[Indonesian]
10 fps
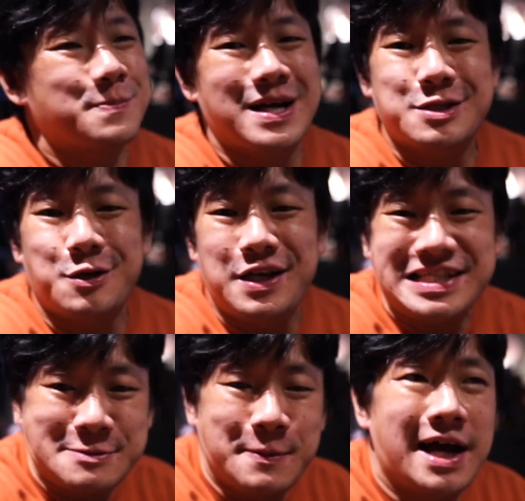urban
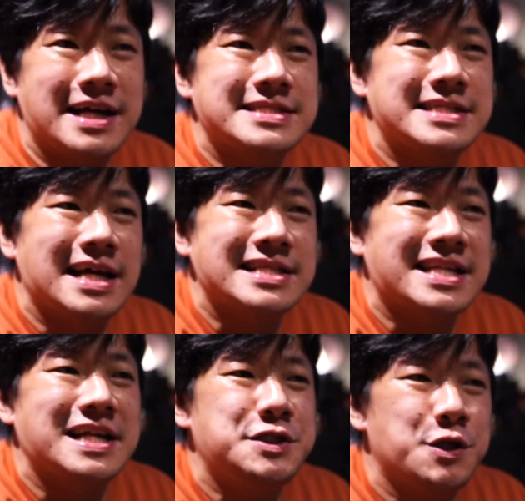toys, bahasa
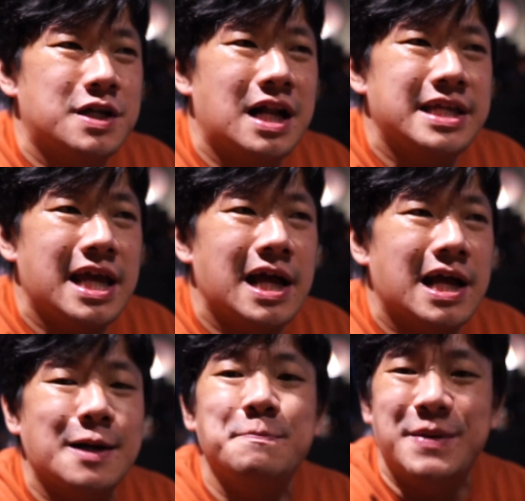
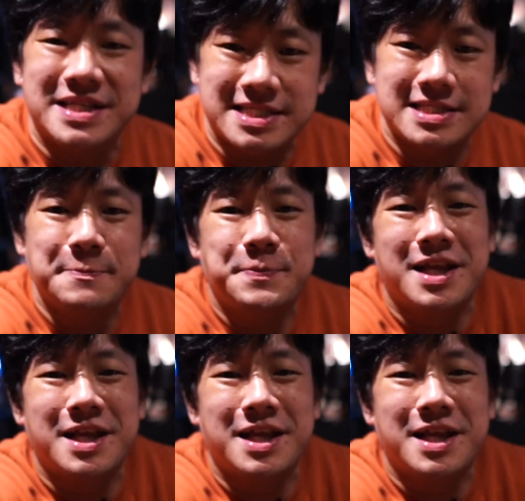tradisionalnya kempis.